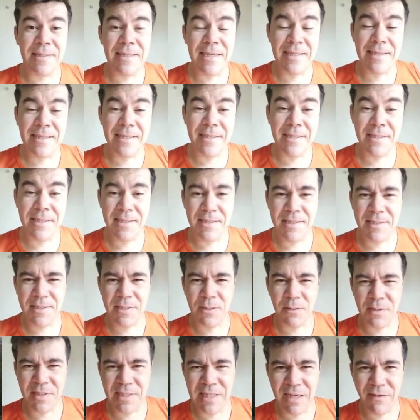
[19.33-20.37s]
Nesses dias
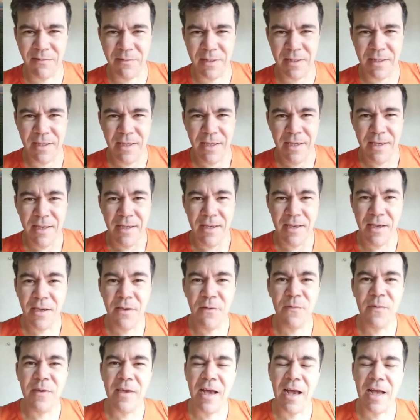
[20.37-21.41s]
que eu estava
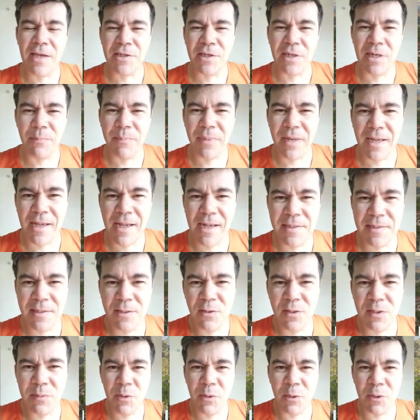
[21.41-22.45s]
em viagem né, para casa
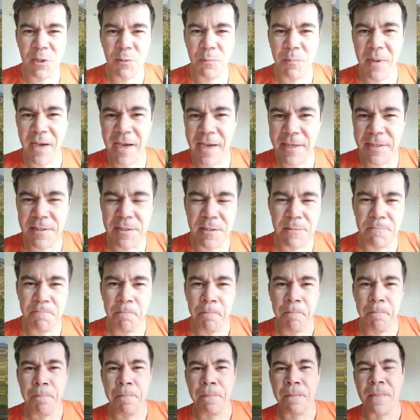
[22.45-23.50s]
meus pais,
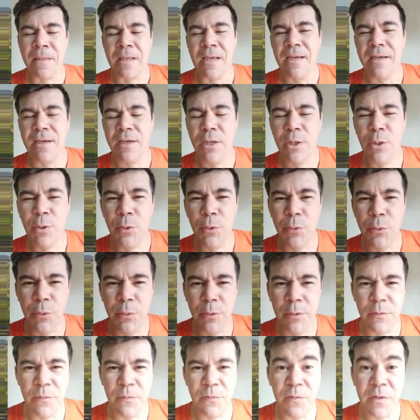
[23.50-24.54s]

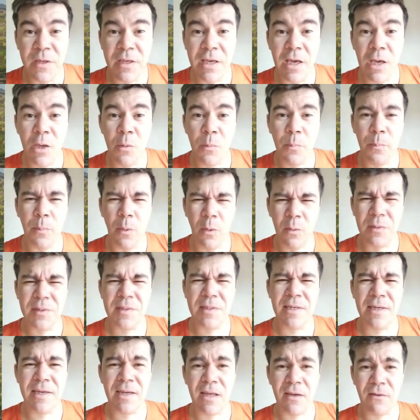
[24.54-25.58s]
eu fiquei um pouco
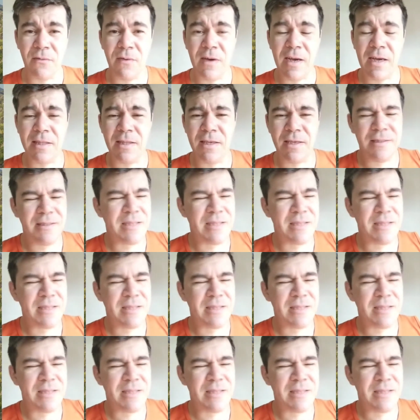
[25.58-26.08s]
sem gravar, né?